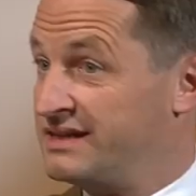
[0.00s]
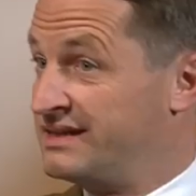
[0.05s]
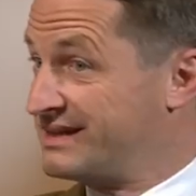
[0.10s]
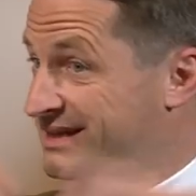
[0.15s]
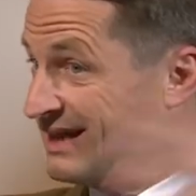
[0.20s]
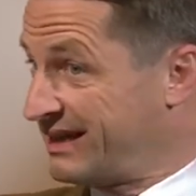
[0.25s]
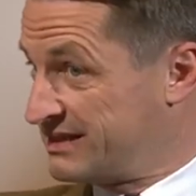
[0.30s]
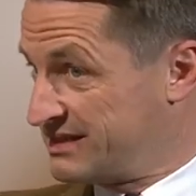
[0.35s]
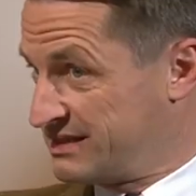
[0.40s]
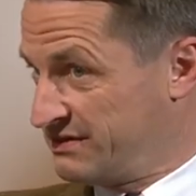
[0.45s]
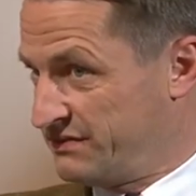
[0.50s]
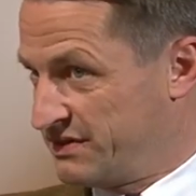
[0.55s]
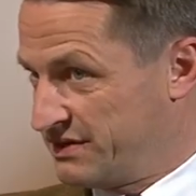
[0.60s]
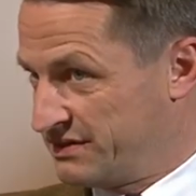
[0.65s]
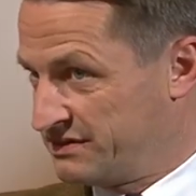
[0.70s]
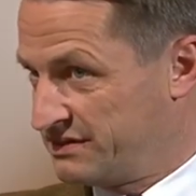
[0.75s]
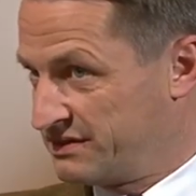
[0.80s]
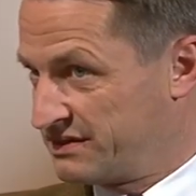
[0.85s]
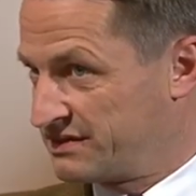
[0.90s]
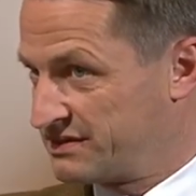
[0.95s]
die ganze
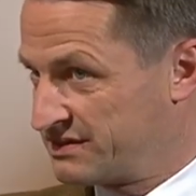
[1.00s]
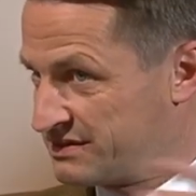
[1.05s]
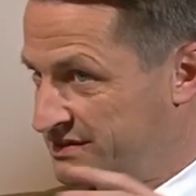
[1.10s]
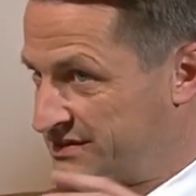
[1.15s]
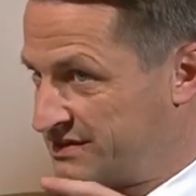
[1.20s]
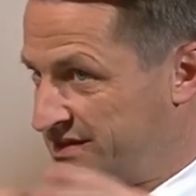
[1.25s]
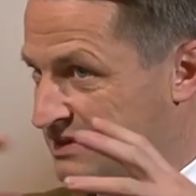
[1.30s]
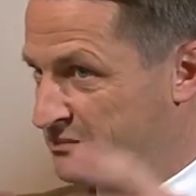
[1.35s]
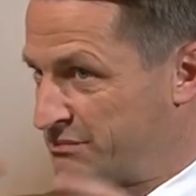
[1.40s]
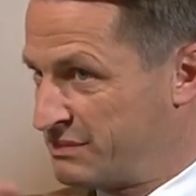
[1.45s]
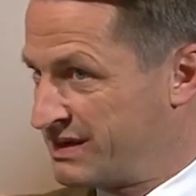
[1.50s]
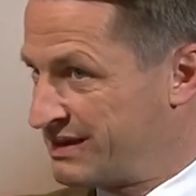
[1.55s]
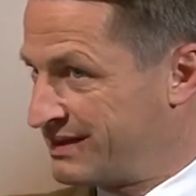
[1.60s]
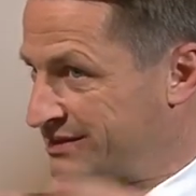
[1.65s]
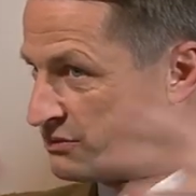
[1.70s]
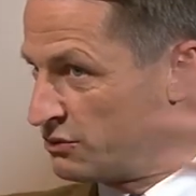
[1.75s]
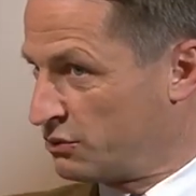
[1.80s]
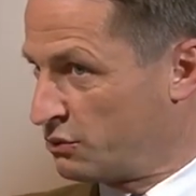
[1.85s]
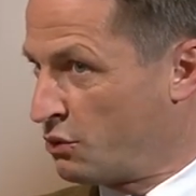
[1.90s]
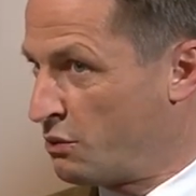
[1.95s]
Welt, ne? das ist ein Tick mehr
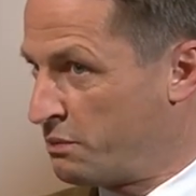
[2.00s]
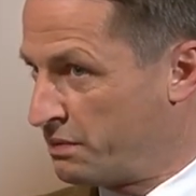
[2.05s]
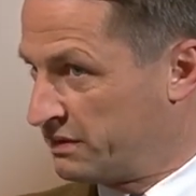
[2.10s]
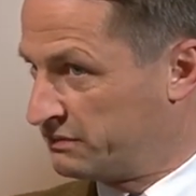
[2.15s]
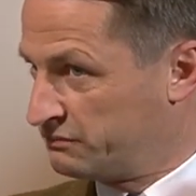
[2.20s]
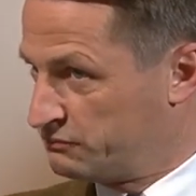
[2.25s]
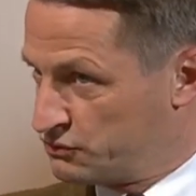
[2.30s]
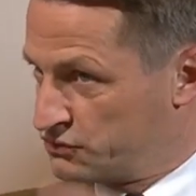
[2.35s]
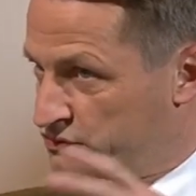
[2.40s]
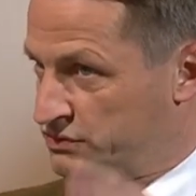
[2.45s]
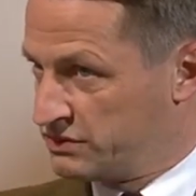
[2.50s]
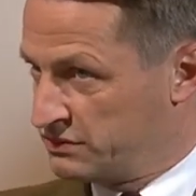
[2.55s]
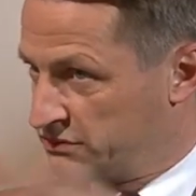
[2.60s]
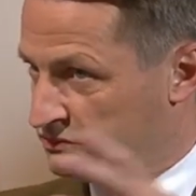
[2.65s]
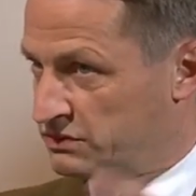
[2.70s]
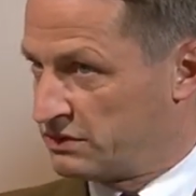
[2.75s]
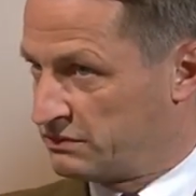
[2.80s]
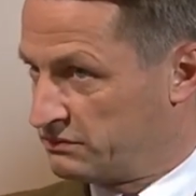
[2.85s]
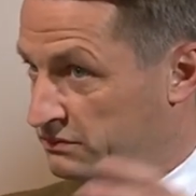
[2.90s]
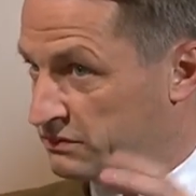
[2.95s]
als Europa, müsste
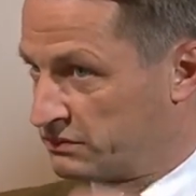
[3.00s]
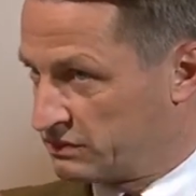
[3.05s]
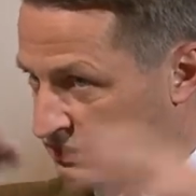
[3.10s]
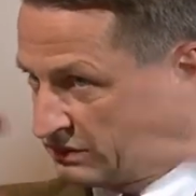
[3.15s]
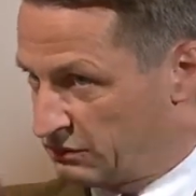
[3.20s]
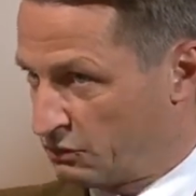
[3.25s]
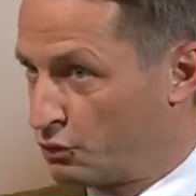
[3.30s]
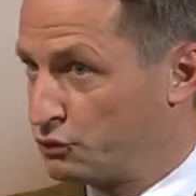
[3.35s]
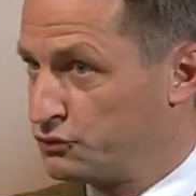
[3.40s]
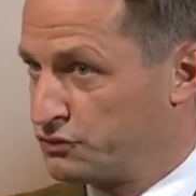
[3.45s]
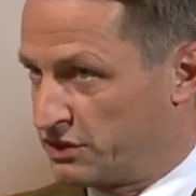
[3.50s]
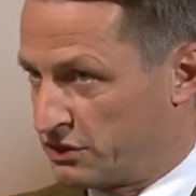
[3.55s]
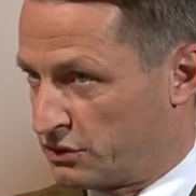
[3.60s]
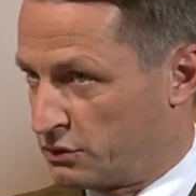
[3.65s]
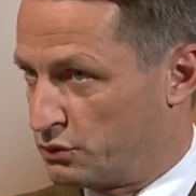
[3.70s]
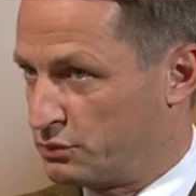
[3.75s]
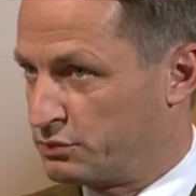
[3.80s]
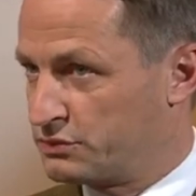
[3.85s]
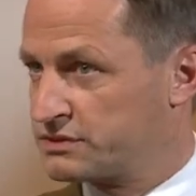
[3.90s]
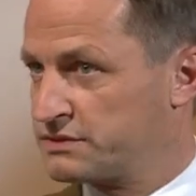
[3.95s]
Ihnen, hm, rund der
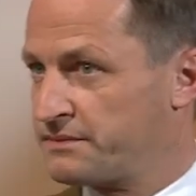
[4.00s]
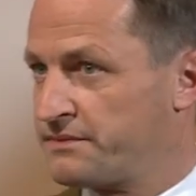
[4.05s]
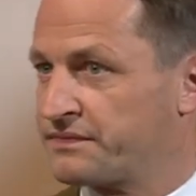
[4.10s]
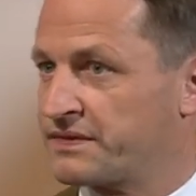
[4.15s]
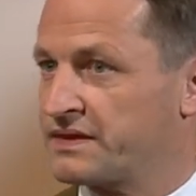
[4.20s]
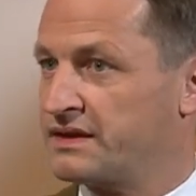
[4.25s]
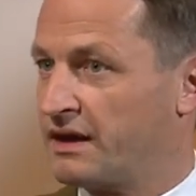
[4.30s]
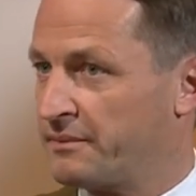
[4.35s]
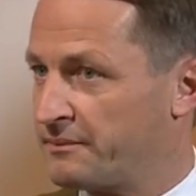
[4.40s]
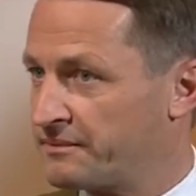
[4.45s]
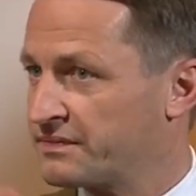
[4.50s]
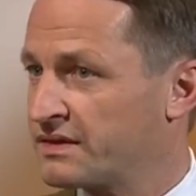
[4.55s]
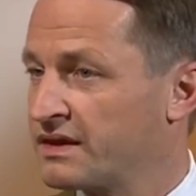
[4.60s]
Globus. Ja. ja.